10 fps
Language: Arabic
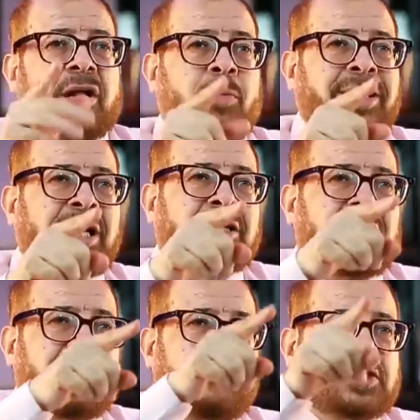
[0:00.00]
لو
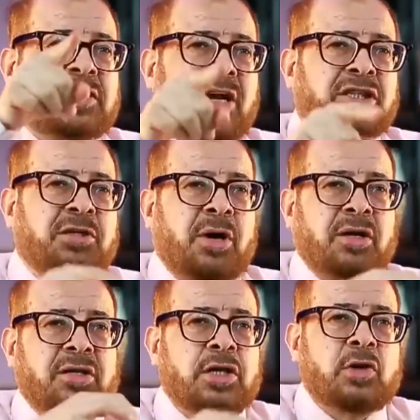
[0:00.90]
بدات تبقى في سكراتش
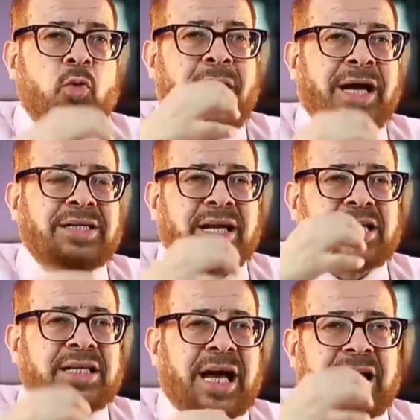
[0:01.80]
مارك
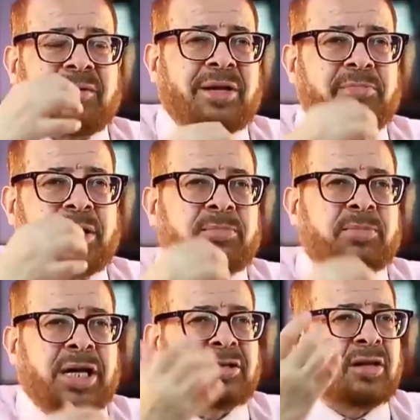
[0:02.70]
وعندك كده علامات
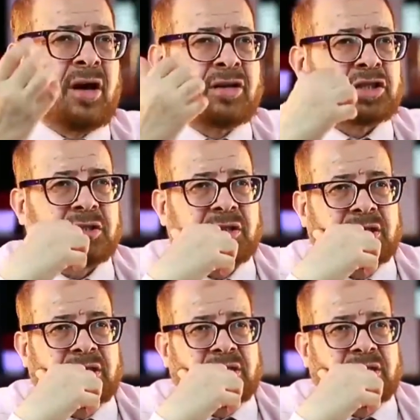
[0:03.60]
بتاعه الهرش